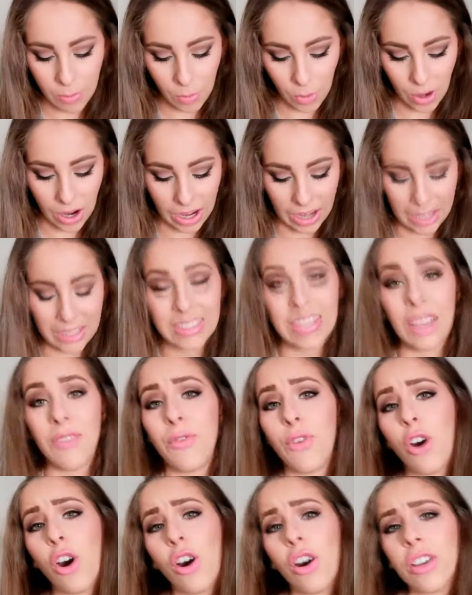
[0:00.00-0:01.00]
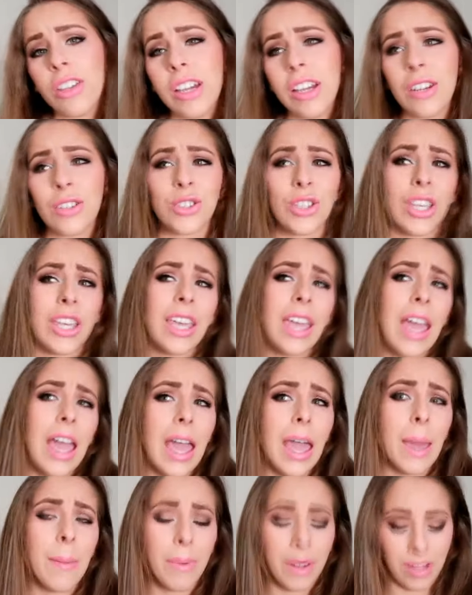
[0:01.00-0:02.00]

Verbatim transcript: mojar la cebolla, no sé qué,